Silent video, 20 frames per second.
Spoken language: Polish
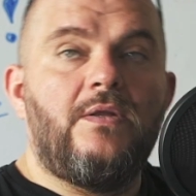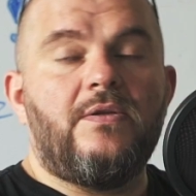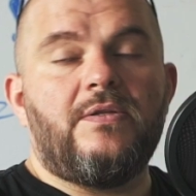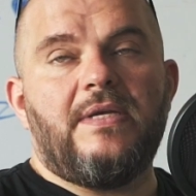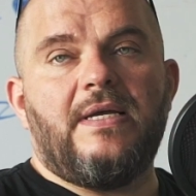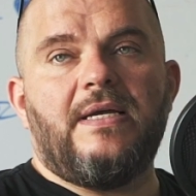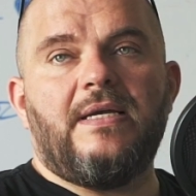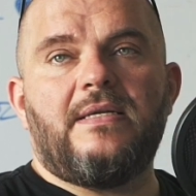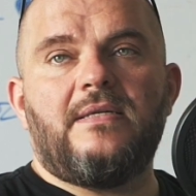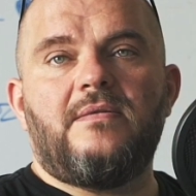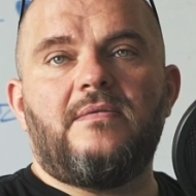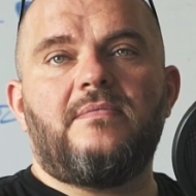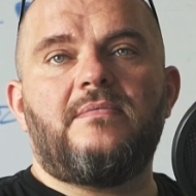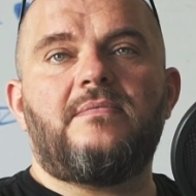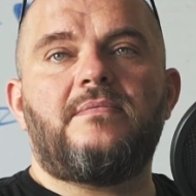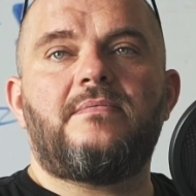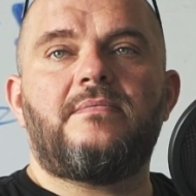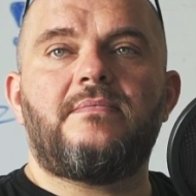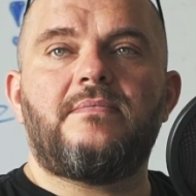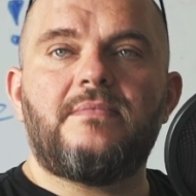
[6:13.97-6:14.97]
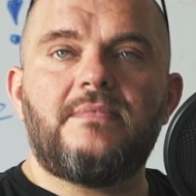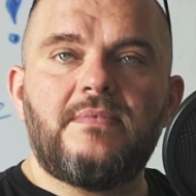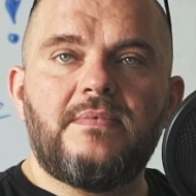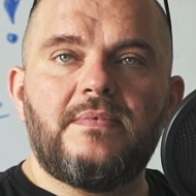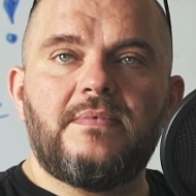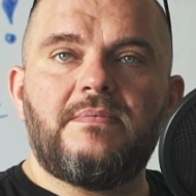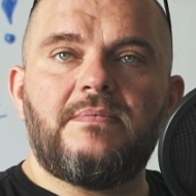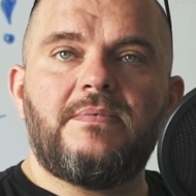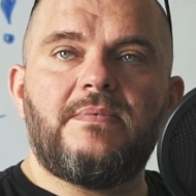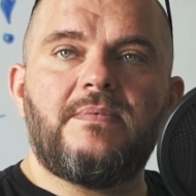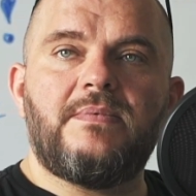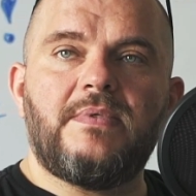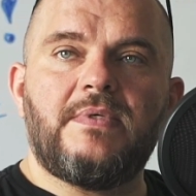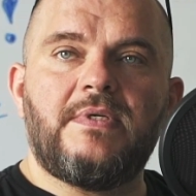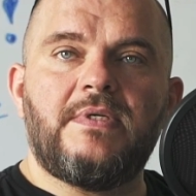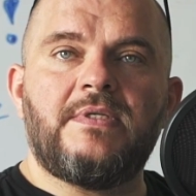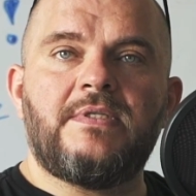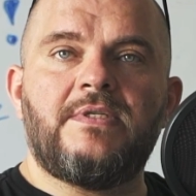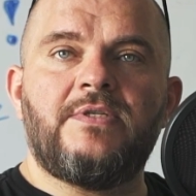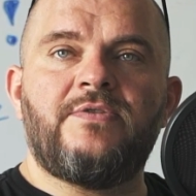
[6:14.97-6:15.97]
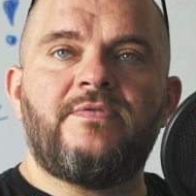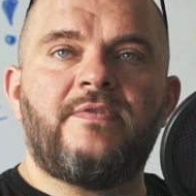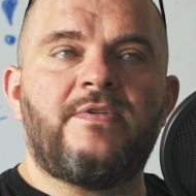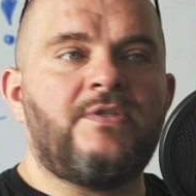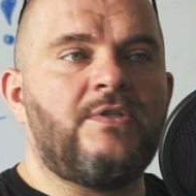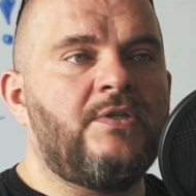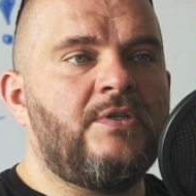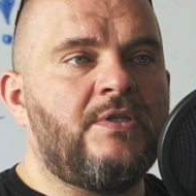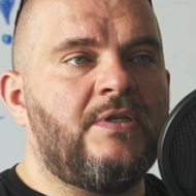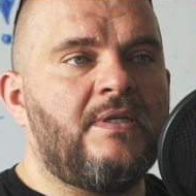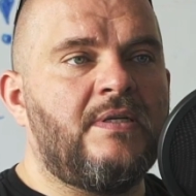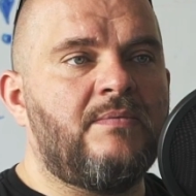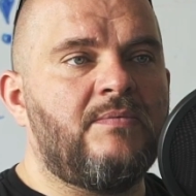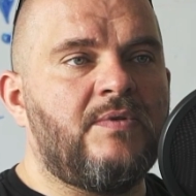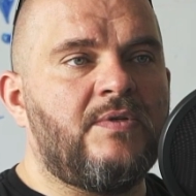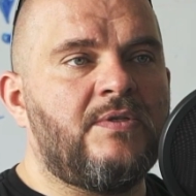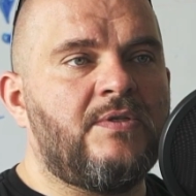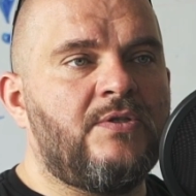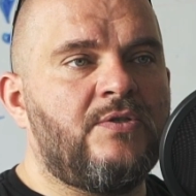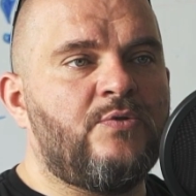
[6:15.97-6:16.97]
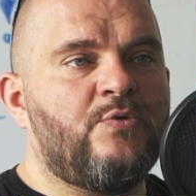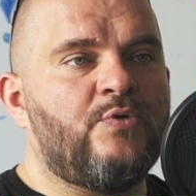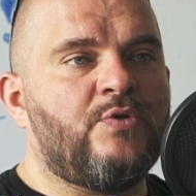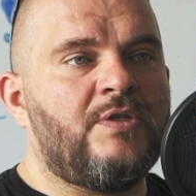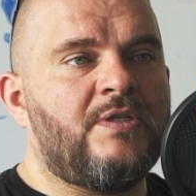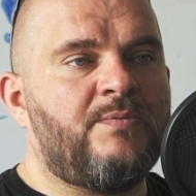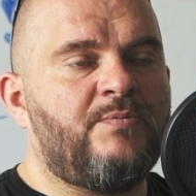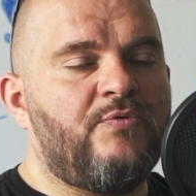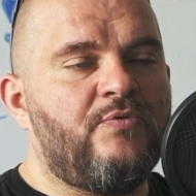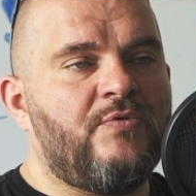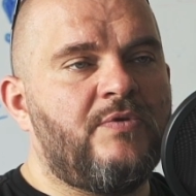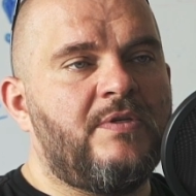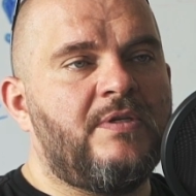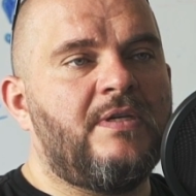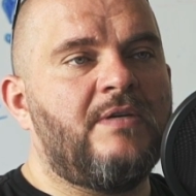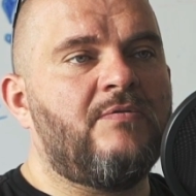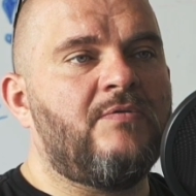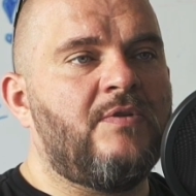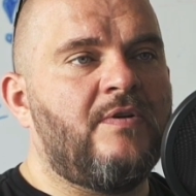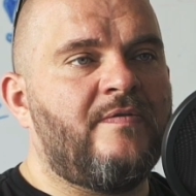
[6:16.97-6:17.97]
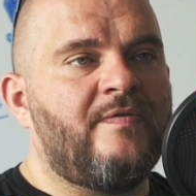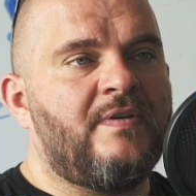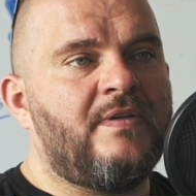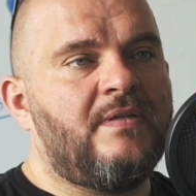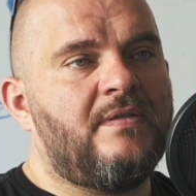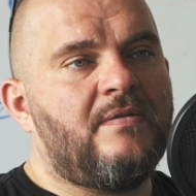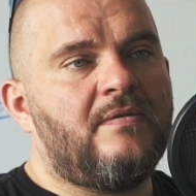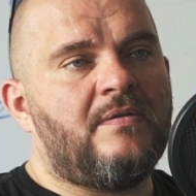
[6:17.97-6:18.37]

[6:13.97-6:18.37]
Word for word: No tak, no, jak jesteś właścicielem dosyć dużej spółki giełdowej,